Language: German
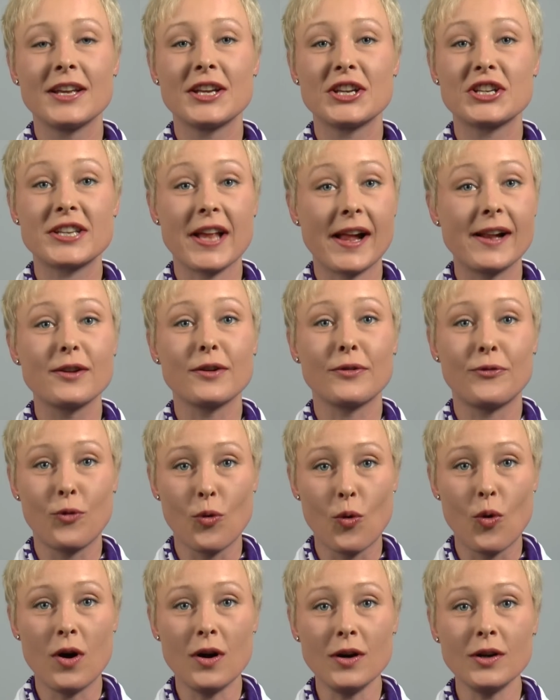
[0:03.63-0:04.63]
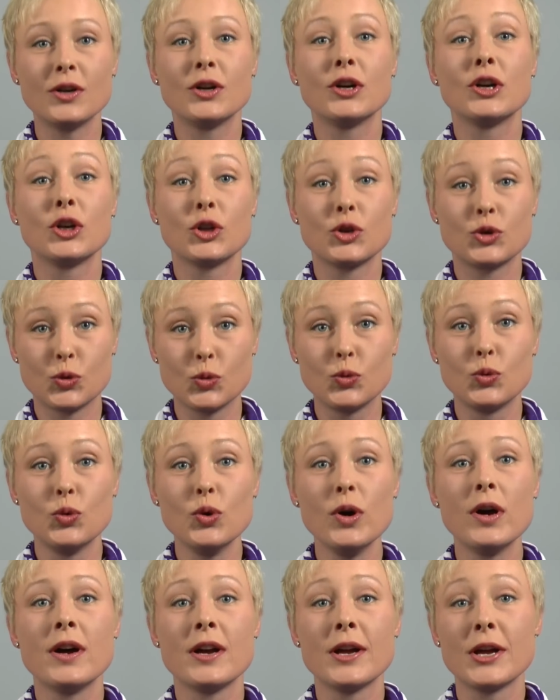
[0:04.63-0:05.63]
Stell dir vor,
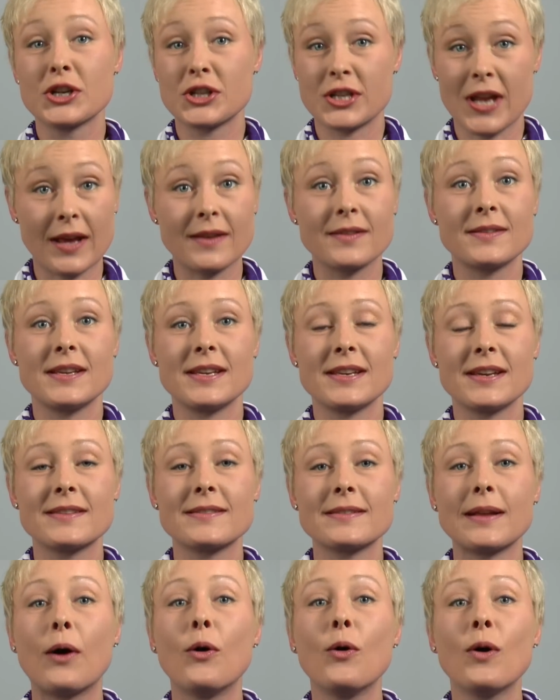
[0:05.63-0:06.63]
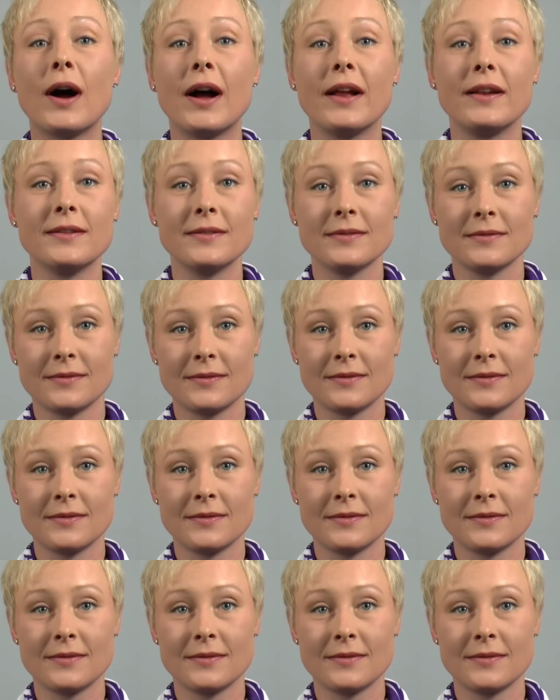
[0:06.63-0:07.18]
du steckst dich jetzt auch an.